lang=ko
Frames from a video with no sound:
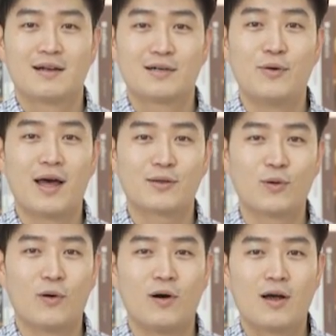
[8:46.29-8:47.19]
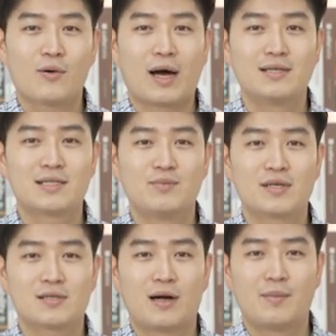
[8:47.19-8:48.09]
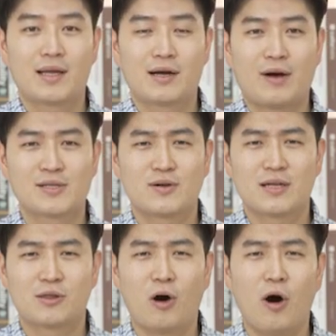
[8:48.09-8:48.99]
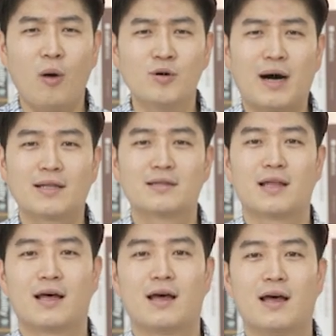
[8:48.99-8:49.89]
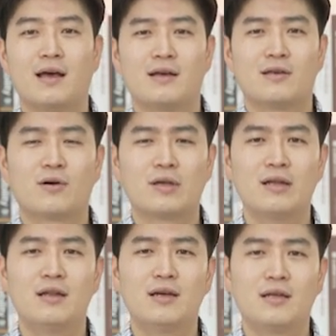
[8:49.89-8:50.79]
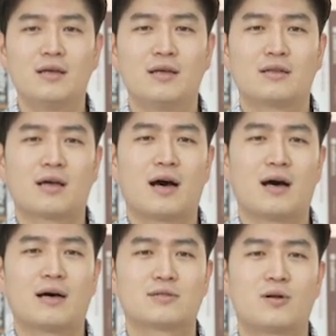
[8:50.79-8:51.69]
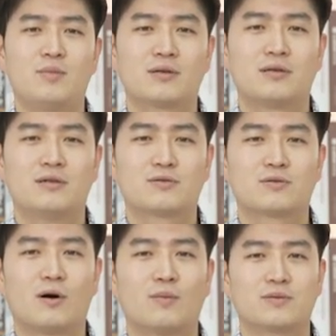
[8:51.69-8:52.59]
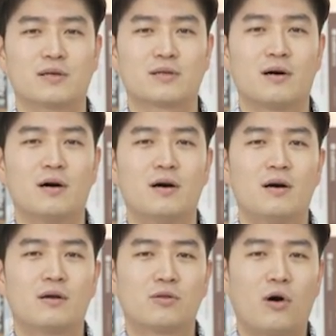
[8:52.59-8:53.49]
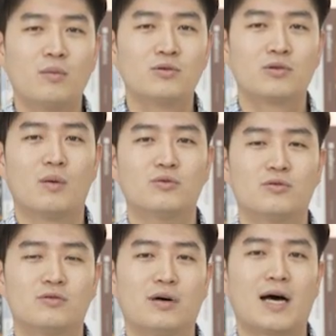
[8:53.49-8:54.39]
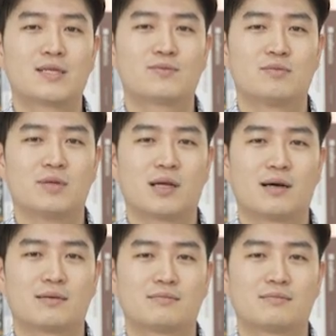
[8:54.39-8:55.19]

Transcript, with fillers: 그 외에도 관심 있어 할 만한 과정이 너무 많은데 이거 일일이 다 설명드릴 수가 없어서 너무너무 아쉽습니다.